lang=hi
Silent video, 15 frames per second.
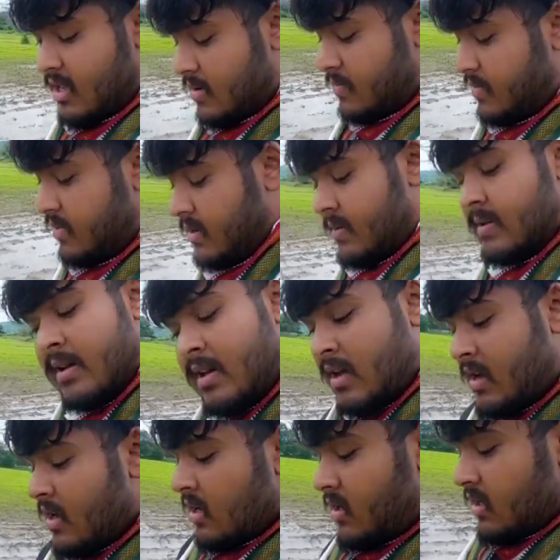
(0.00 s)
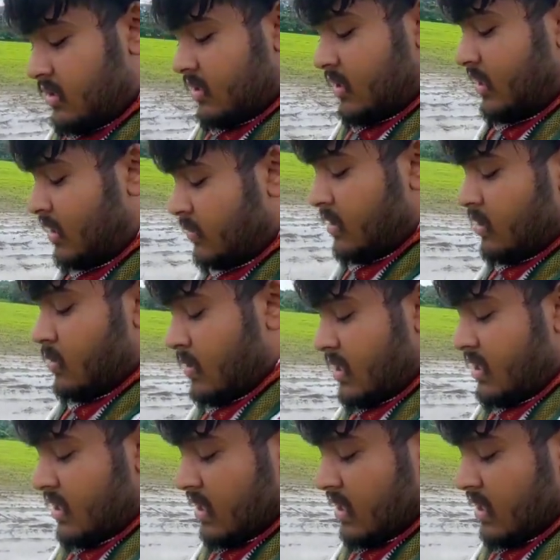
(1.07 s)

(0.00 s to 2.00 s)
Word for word: पर सिटी में तो भैया